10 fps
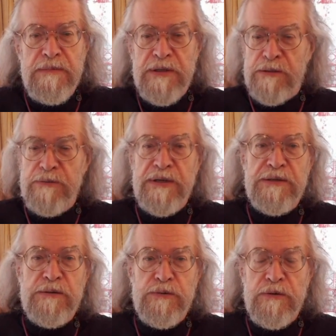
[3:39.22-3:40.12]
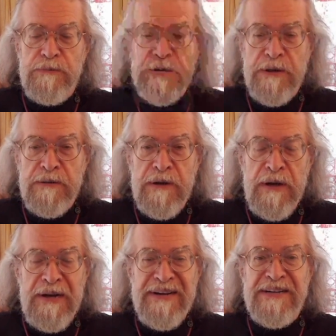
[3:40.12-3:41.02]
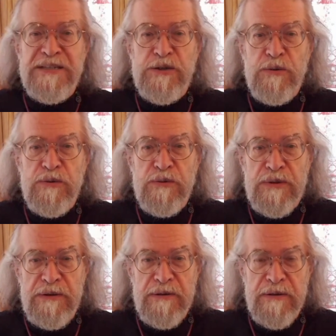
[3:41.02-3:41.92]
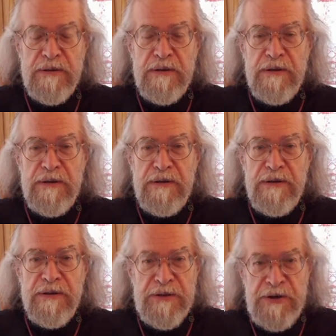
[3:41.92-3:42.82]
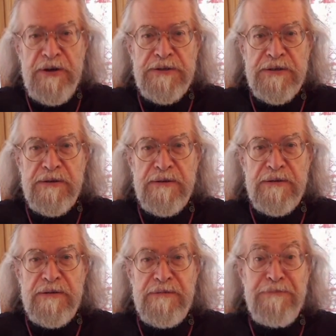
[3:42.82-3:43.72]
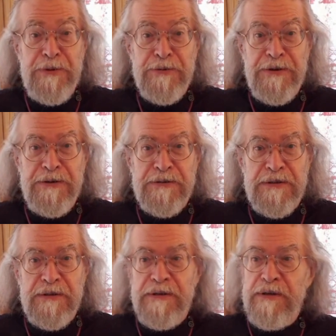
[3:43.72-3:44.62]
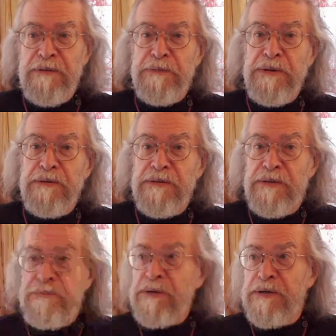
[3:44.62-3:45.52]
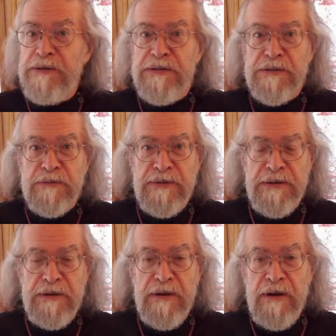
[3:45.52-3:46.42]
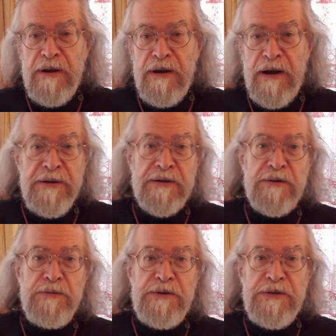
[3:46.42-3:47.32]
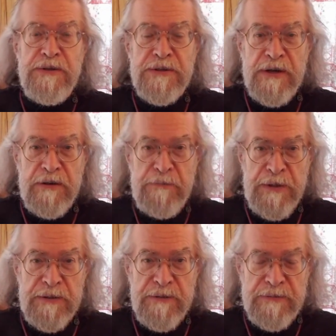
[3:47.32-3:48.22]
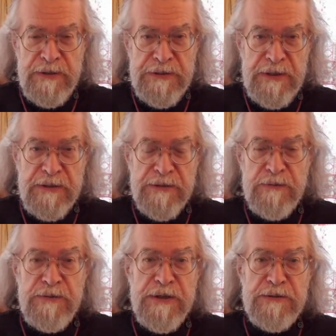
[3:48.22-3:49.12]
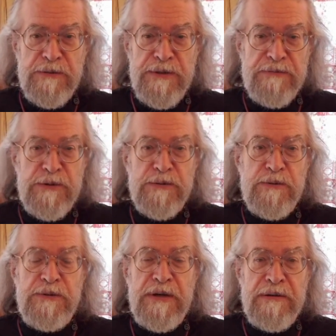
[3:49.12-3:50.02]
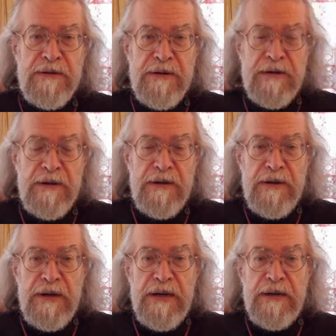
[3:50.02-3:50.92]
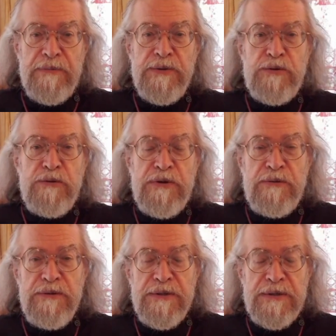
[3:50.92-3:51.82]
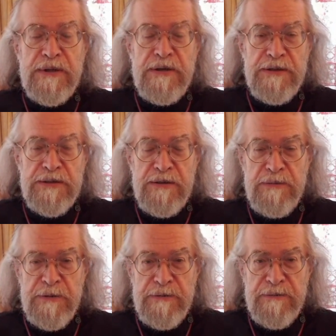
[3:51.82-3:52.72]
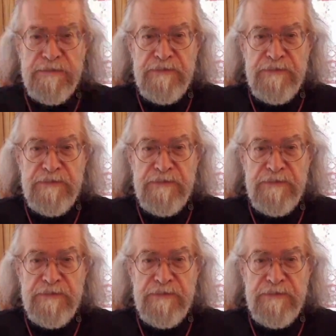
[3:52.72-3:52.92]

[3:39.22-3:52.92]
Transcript: Если у нас кусок металла разогнутый, это рельсы, монорельсы. И вы двигаетесь куда-то, а не крутитесь, как белка в колесе. Суета, сует, все суета. Вот что такое настоящая любовь.